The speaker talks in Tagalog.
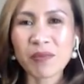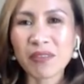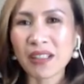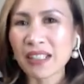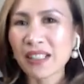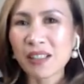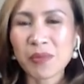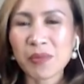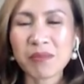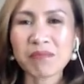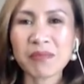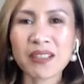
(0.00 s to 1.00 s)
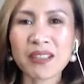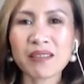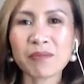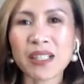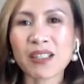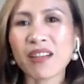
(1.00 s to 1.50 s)
magaling ka mag, mag,
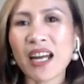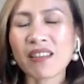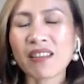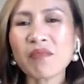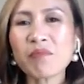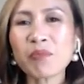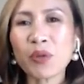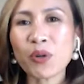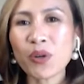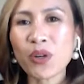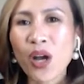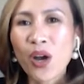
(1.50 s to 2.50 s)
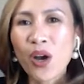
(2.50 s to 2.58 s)
mag-write ng book,